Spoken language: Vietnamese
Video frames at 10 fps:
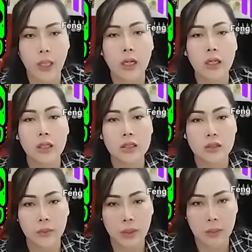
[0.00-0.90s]
riêng
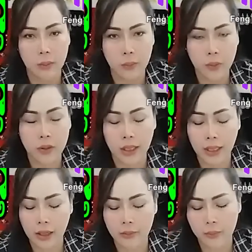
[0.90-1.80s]
chỉ vật đây và vốn nè
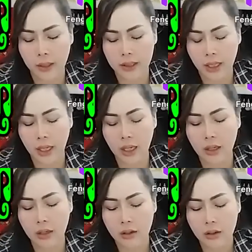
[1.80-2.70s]
là để mình bành há
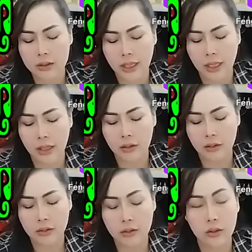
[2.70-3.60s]
trà
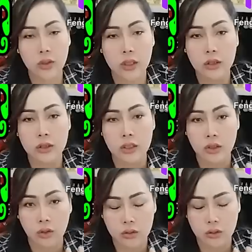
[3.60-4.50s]
cứ vì nơi ta
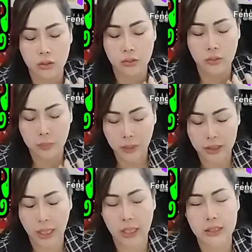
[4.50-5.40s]
chừng là viên bành
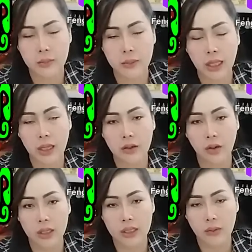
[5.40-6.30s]
hàn chẳng mà tái
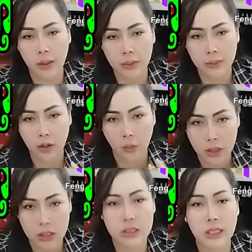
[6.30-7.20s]
còn là tê và đa là ta công
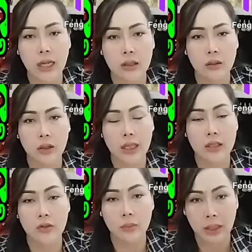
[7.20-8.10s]
cất ra lại
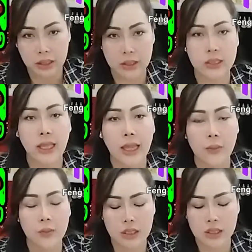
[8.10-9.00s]
như bạn thực chất
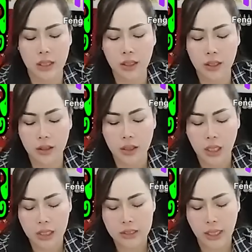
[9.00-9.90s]
time tiện trắng nè
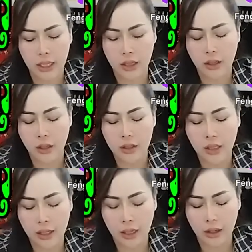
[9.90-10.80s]
trà
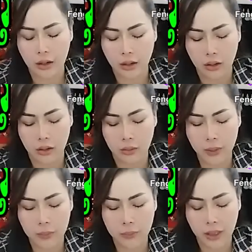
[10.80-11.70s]
nè đại
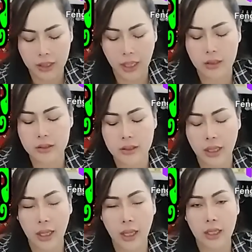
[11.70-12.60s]
miền bành hà đường
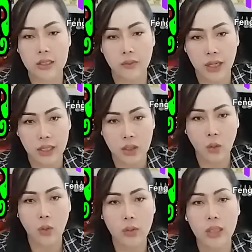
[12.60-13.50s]
sài hà chỉ vật đại
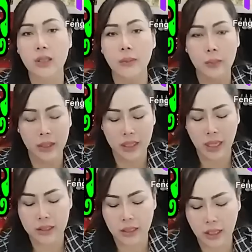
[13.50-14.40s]
cũ vì nơi tầm miền bành
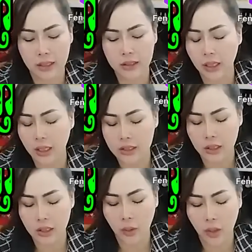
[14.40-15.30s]
hà ta đà chắc nè đại
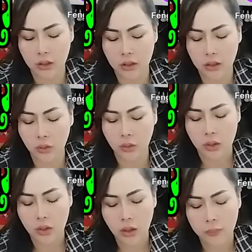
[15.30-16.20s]
chưa được bỏ lương luôn
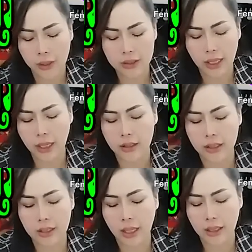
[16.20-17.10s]
quan tai
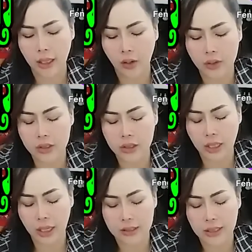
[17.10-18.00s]
rằng na cái ao dương chất
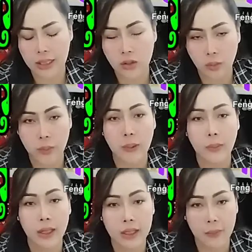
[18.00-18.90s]
thai đã ra sọc hiệp nằm
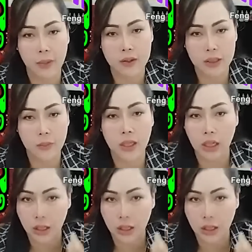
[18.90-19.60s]
phơi cài phơi chất phơi ở